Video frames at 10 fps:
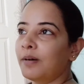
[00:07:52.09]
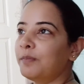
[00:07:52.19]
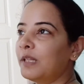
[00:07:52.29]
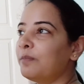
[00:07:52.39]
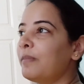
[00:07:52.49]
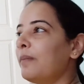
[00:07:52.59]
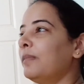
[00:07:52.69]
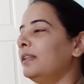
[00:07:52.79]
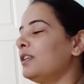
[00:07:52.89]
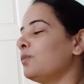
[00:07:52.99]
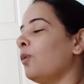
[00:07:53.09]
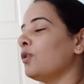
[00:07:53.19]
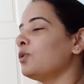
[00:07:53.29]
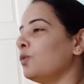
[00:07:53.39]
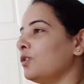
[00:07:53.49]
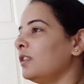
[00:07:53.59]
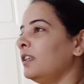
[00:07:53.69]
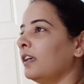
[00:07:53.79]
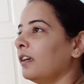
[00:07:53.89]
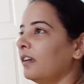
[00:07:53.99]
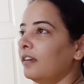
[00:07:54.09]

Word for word: मतलब मैं मदर्स बहुत सोचती हैं